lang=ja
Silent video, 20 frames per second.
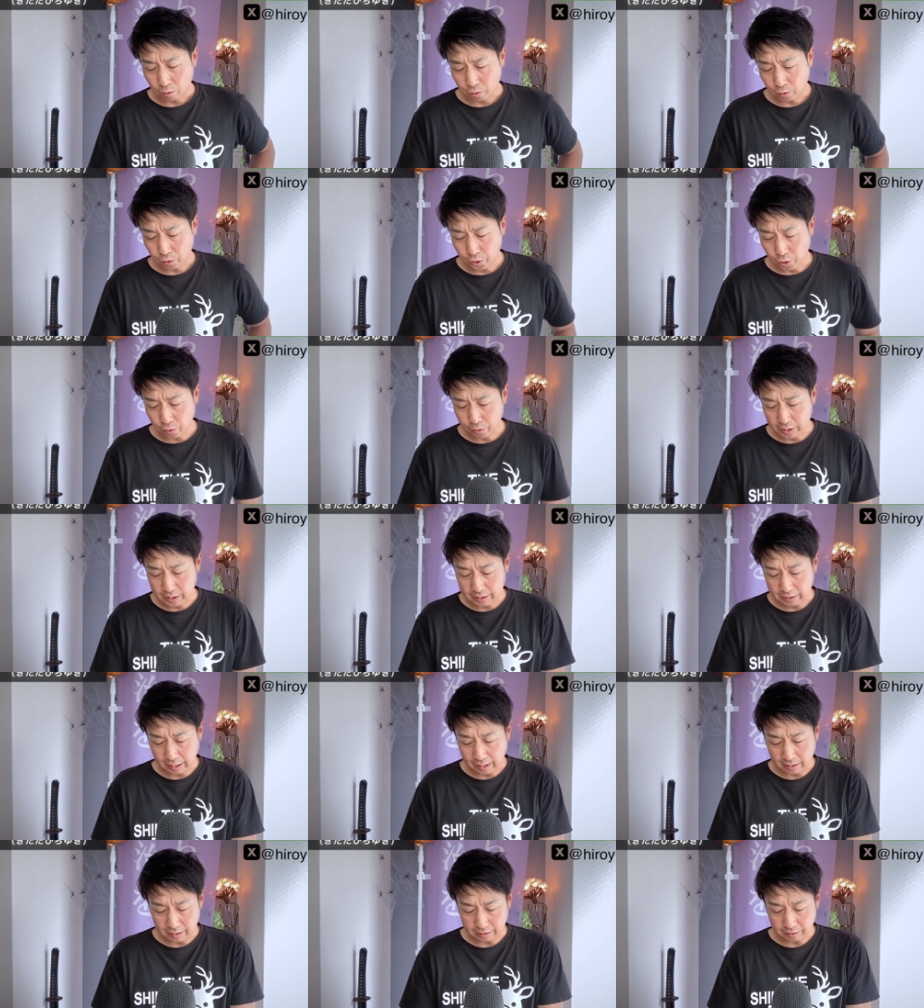この競技に
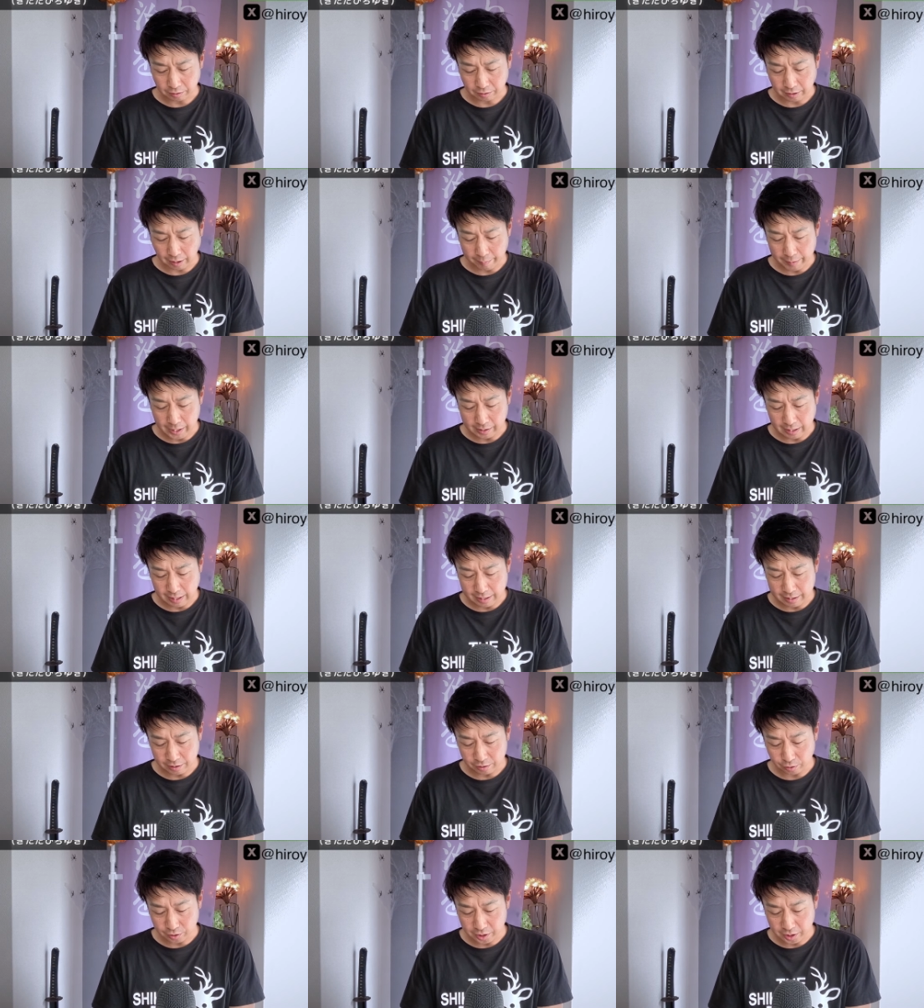参加するために
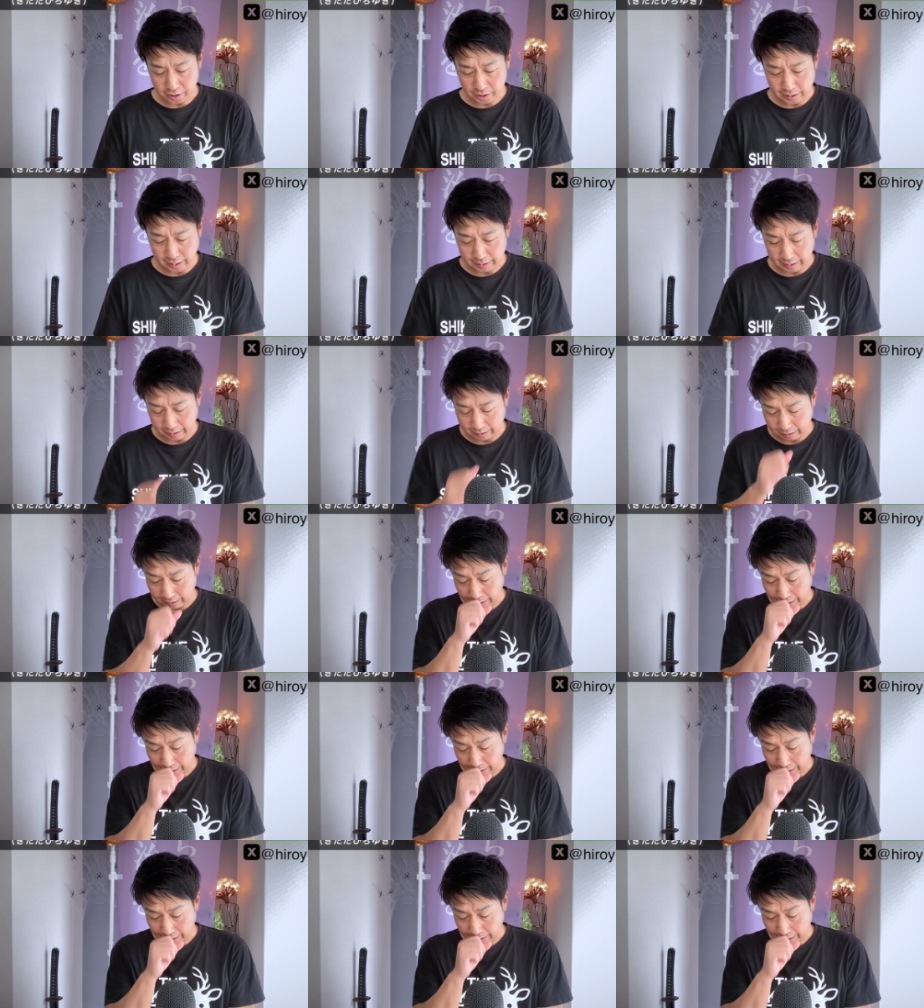体重を維持してたんだ